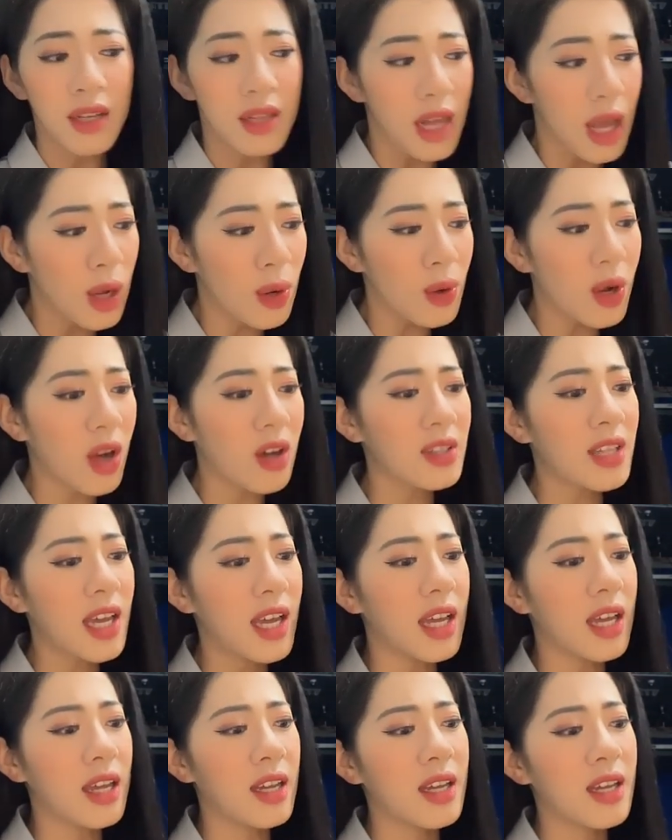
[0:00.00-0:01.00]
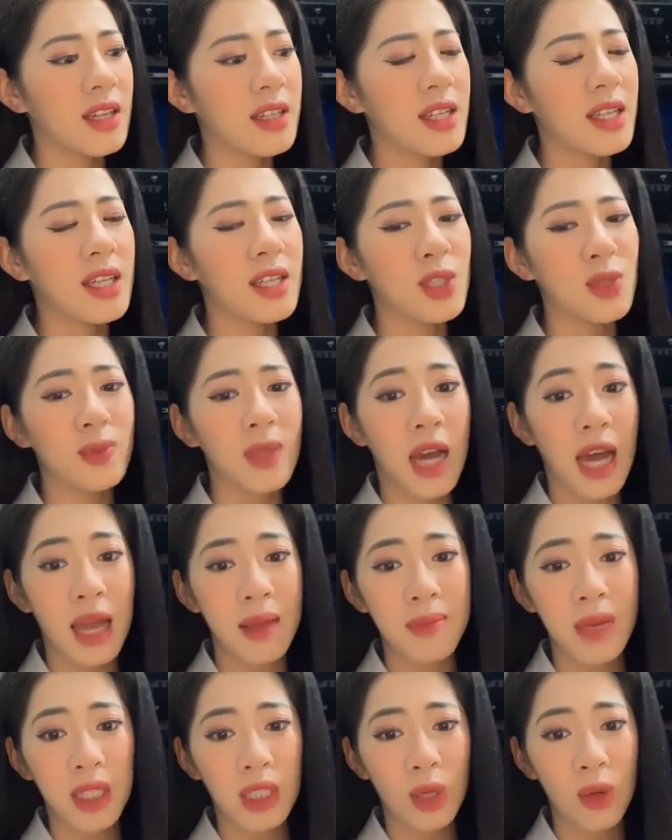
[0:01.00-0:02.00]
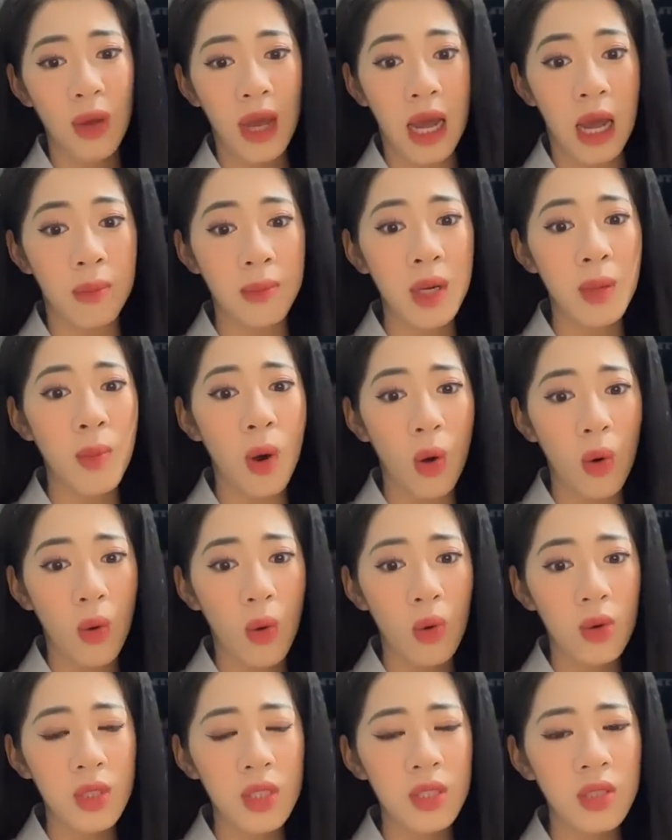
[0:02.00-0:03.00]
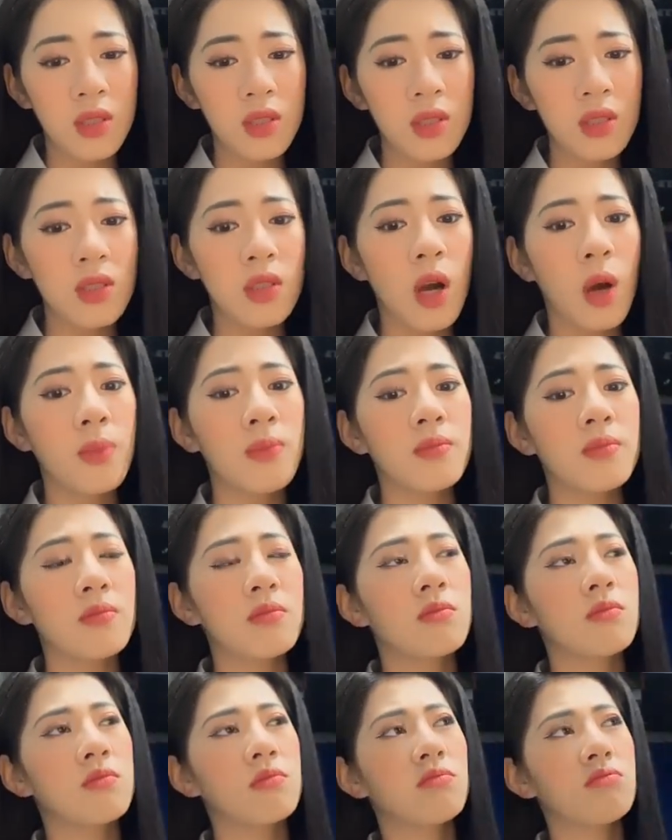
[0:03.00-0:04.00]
Nếu có thể thì chúng ta hãy mặc những loại áo mưa bộ chứ không